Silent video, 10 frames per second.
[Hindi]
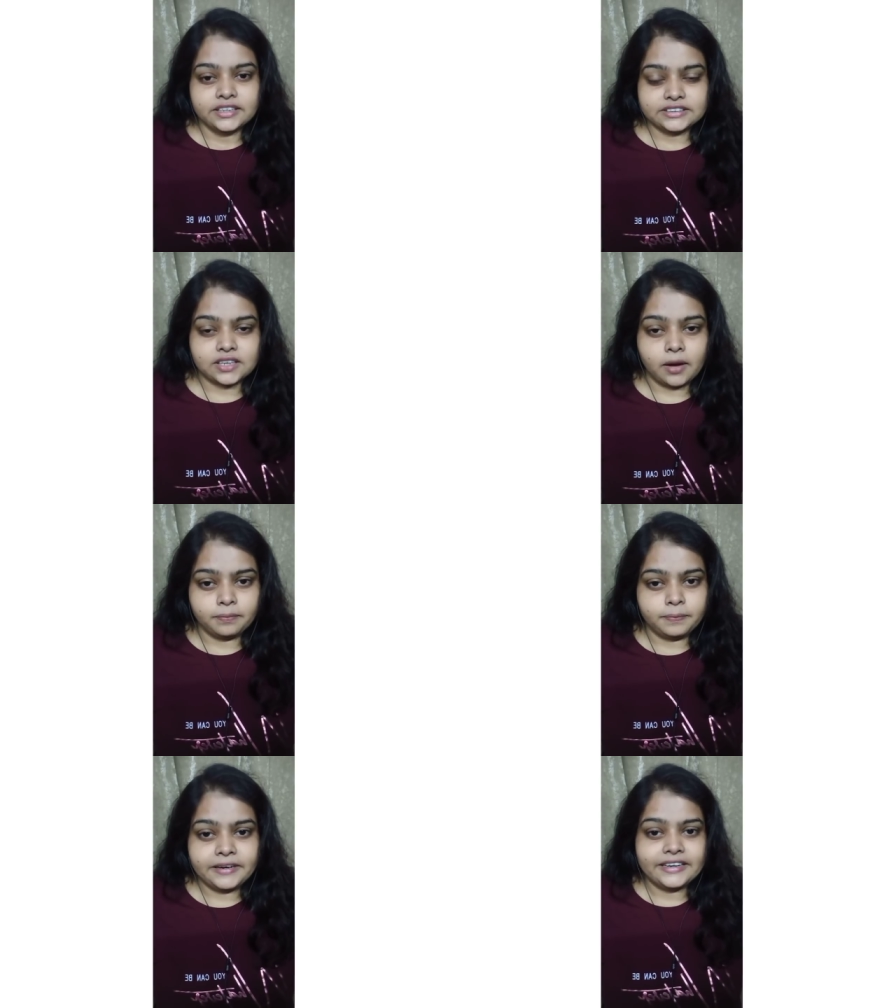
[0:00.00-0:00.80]
इज़
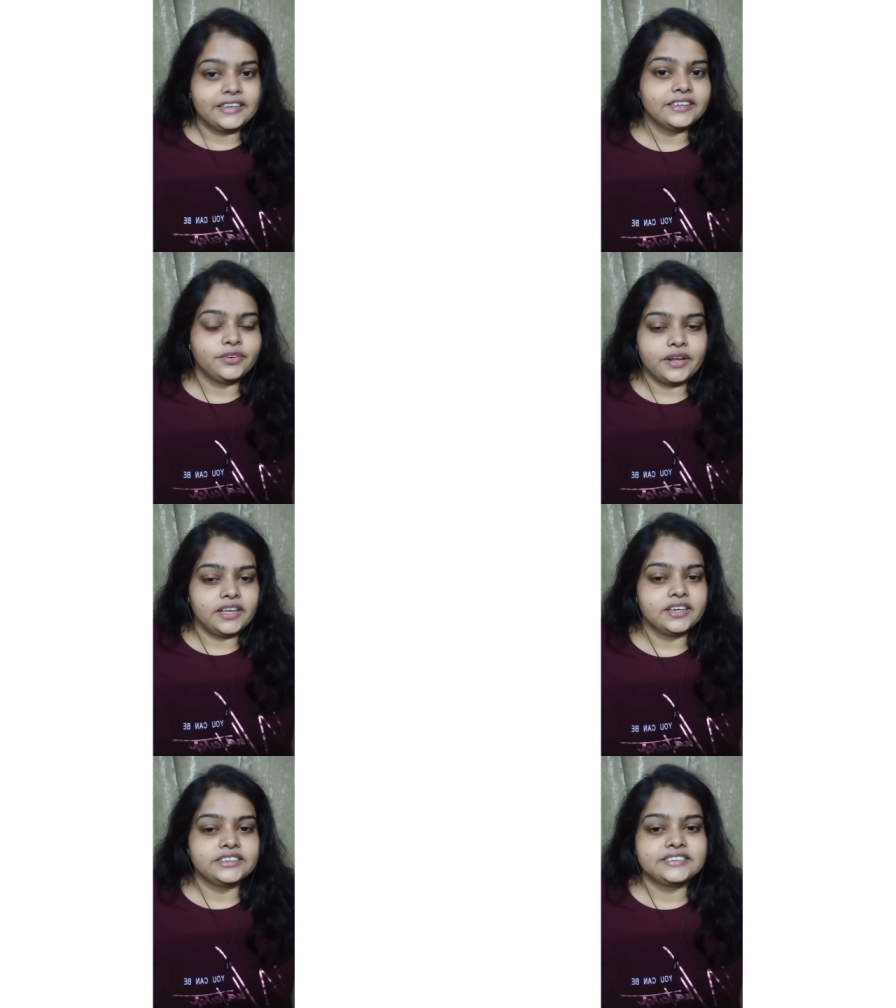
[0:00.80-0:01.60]
कम्प्लीटली थ्री
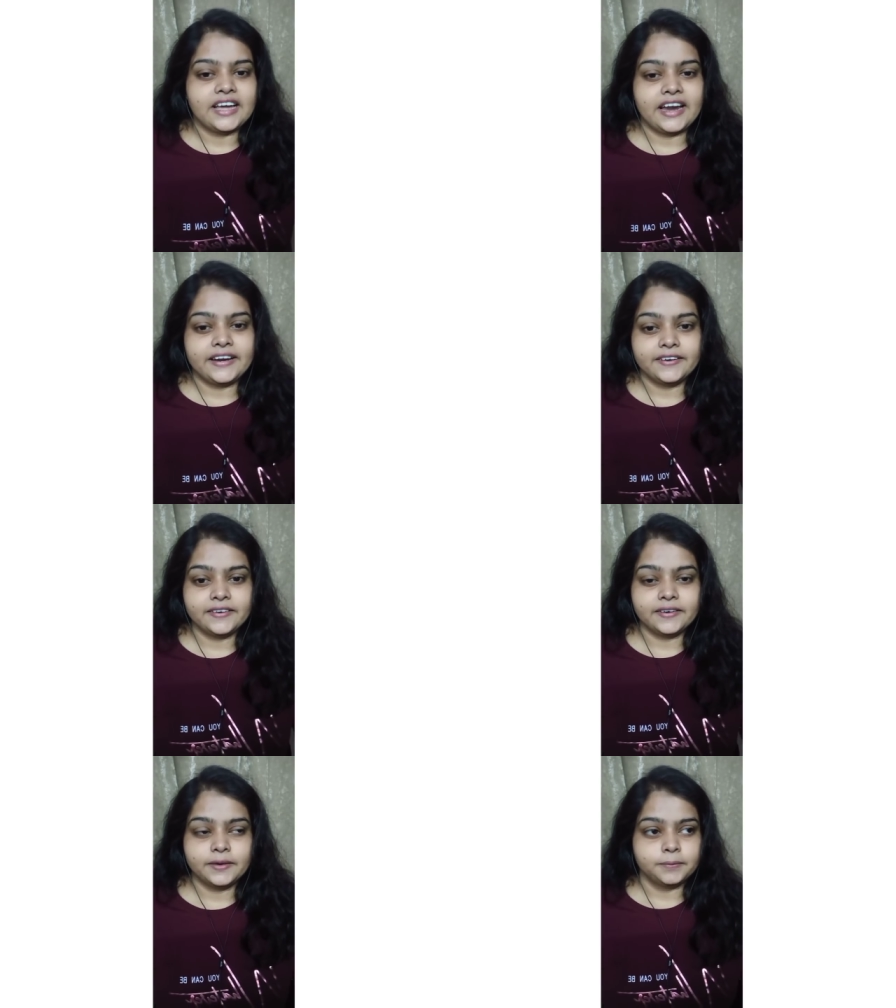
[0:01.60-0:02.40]
ईयर्स
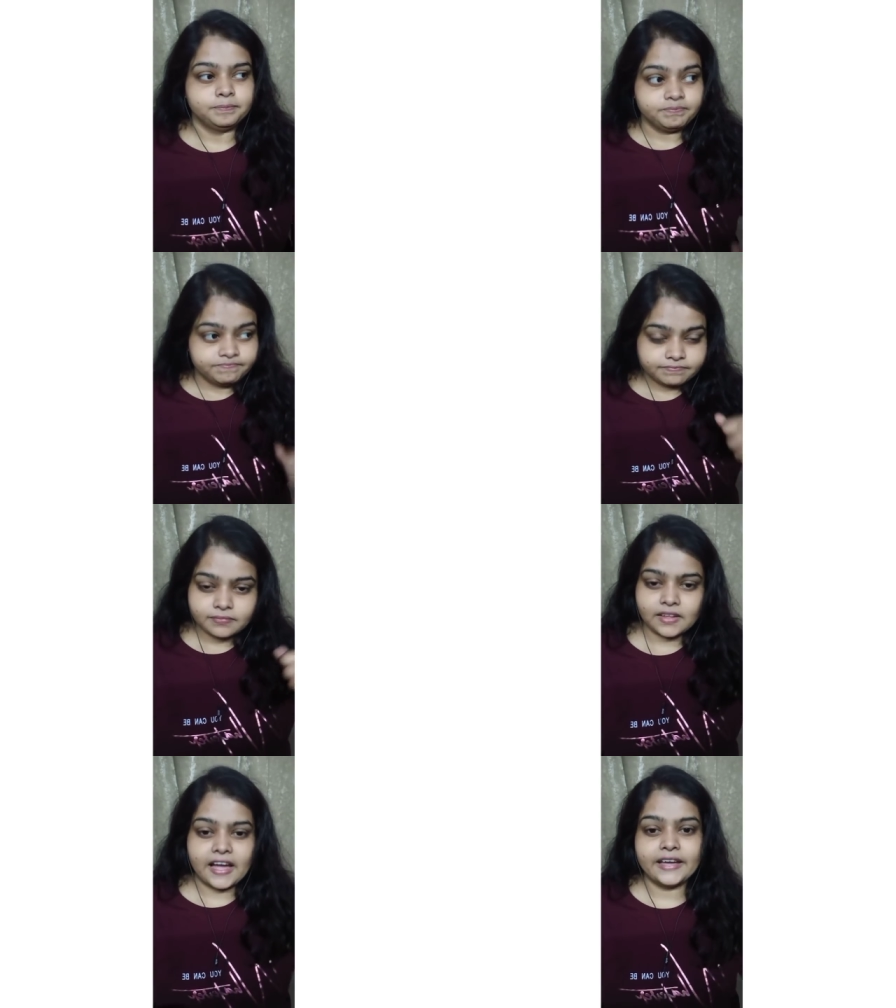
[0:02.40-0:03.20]
एंड
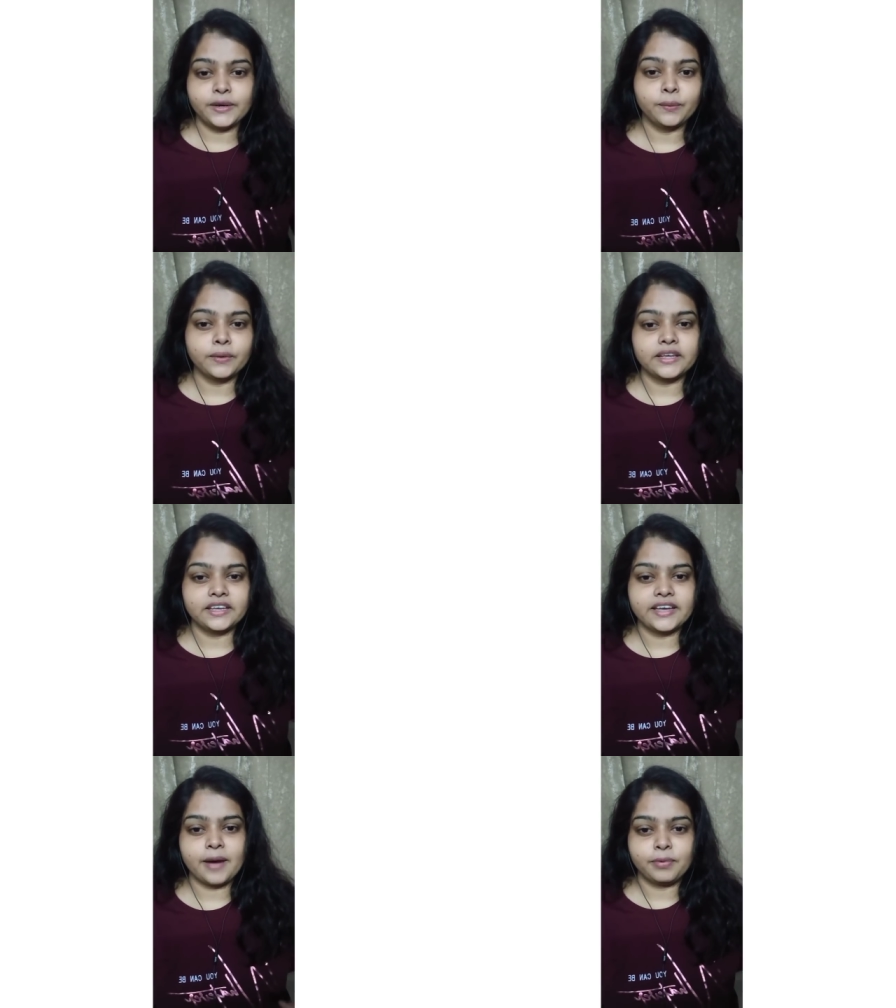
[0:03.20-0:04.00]
आई नो
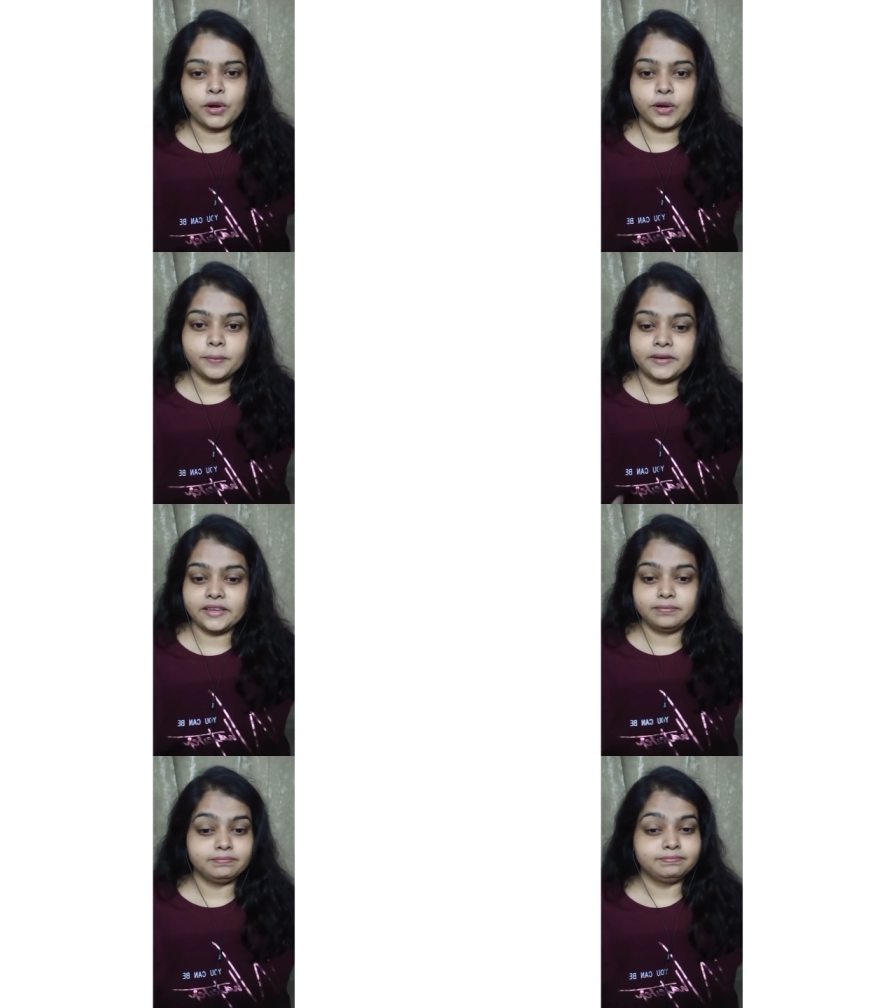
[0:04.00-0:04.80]
कि आप लोग
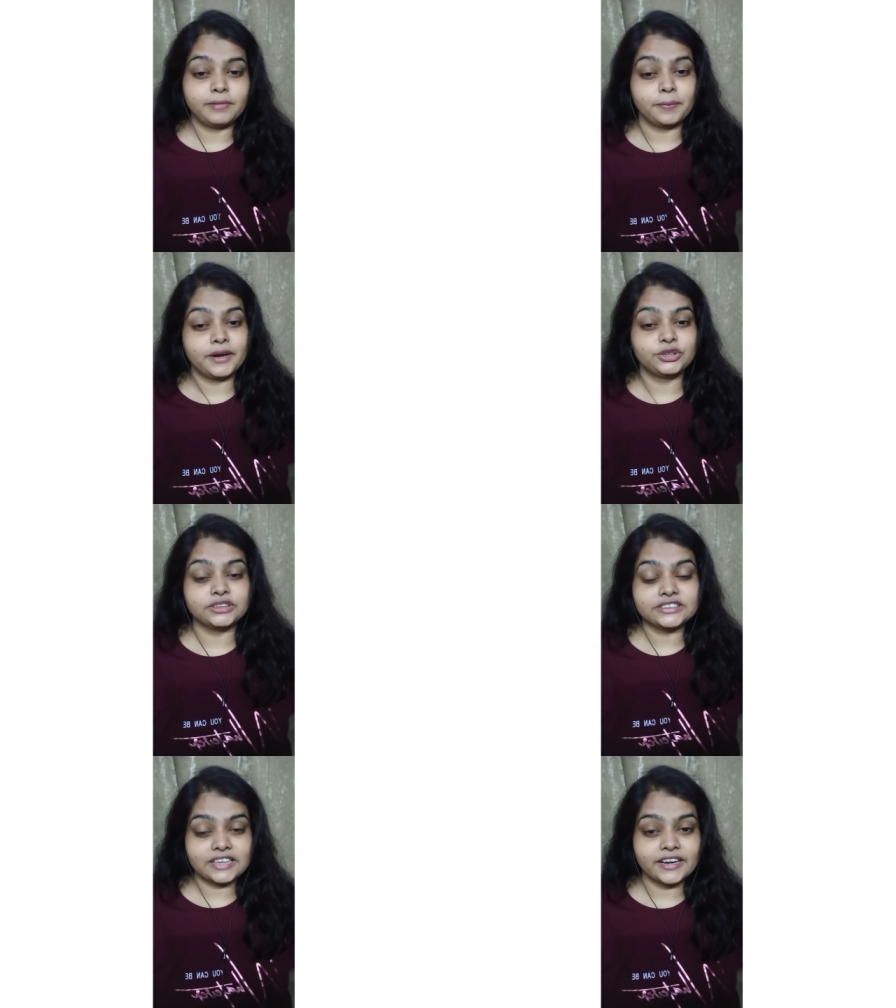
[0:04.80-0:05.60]
अभी
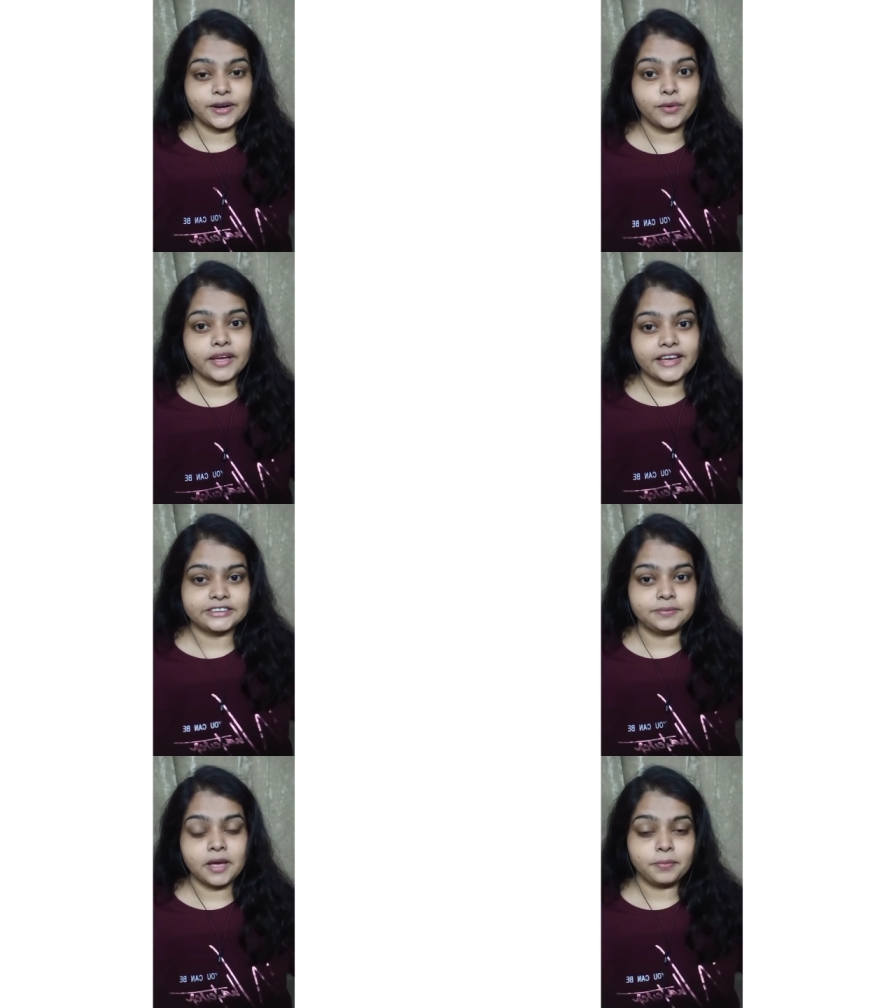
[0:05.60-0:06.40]
प्रिपरेशंस कर रहे होंगे
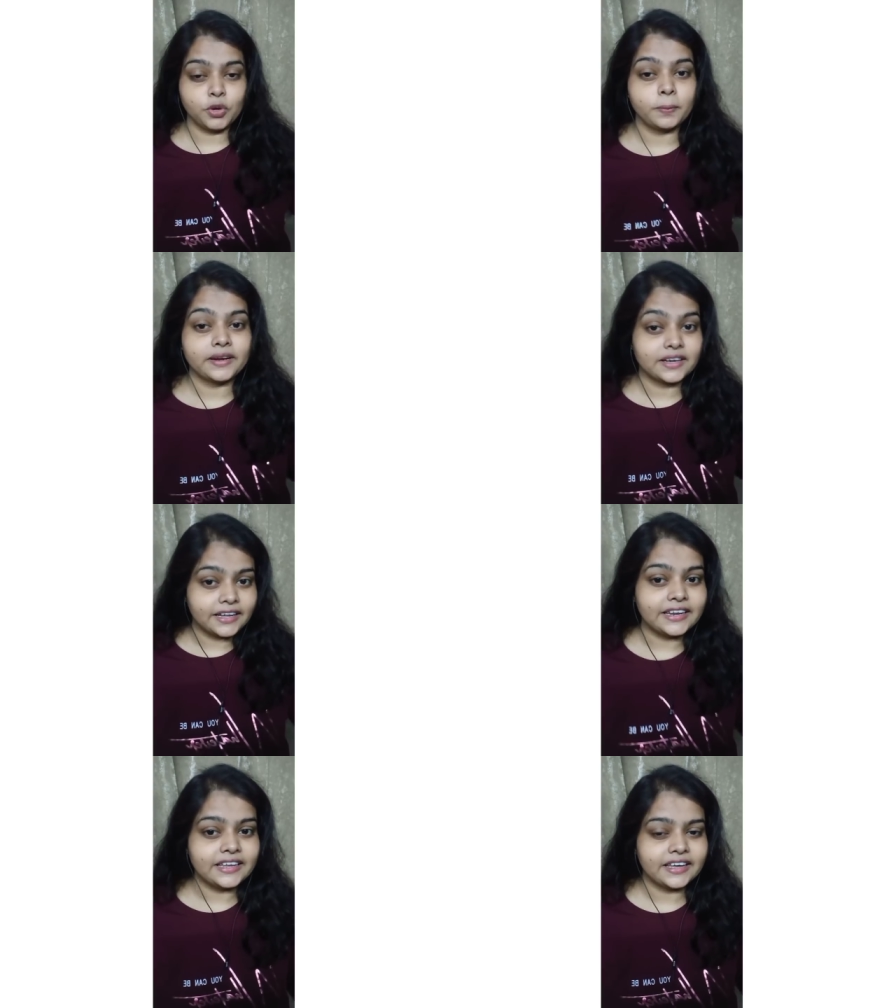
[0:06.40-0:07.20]
एस बी आई पी ओ में
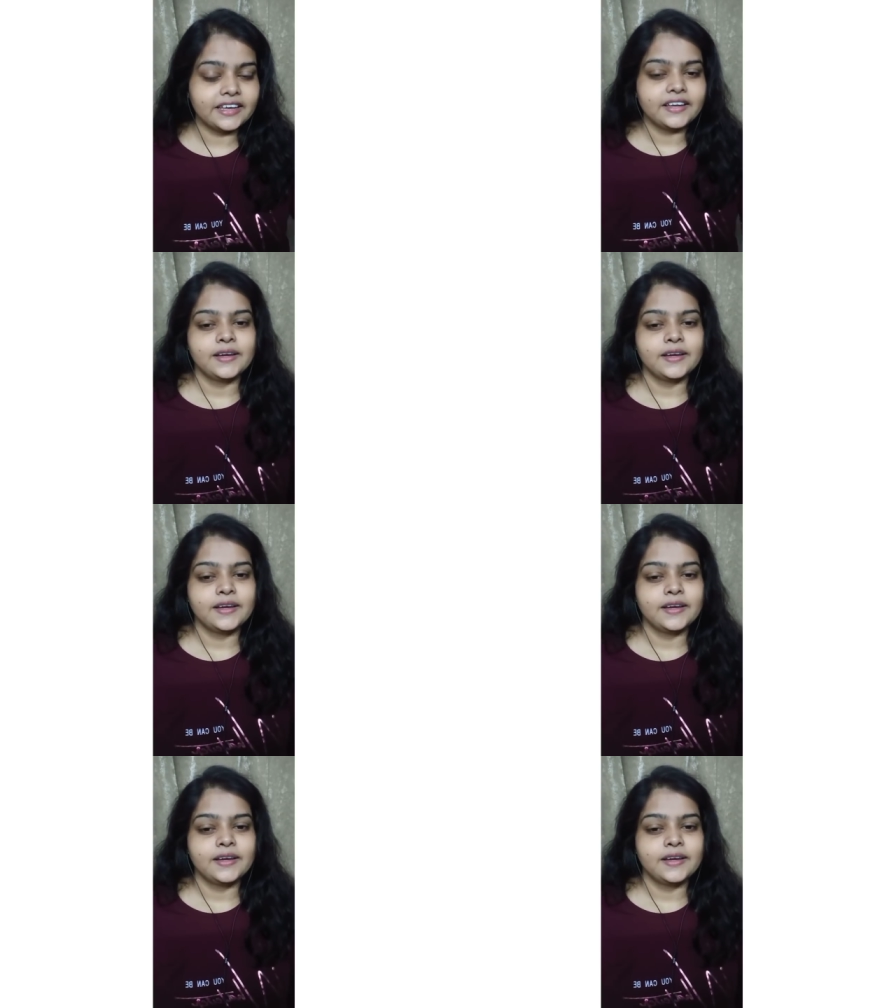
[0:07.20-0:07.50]
कल ही है